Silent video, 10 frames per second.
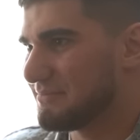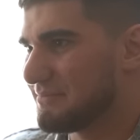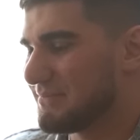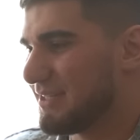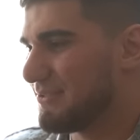
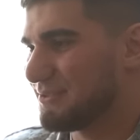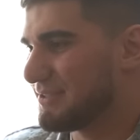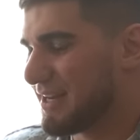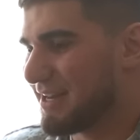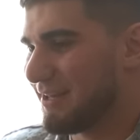да,
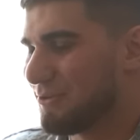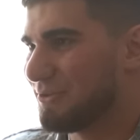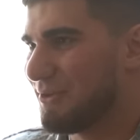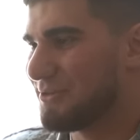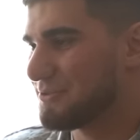вот, и реально я
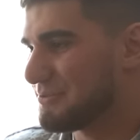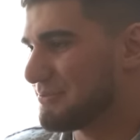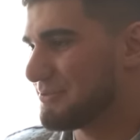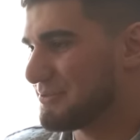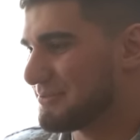удивляюсь.
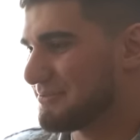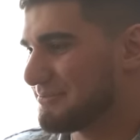То есть,